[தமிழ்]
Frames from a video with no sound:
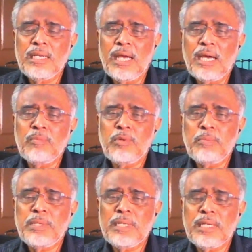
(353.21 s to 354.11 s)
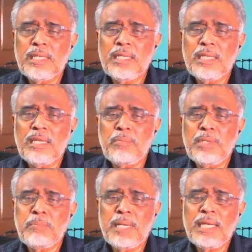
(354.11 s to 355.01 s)
யார் பொறுப்பெடுக்கிறது
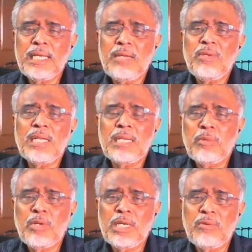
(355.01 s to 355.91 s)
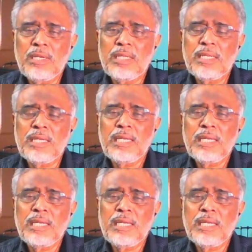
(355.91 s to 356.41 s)
இப்படி பல கேள்விகள் நமக்குள்ளே வருது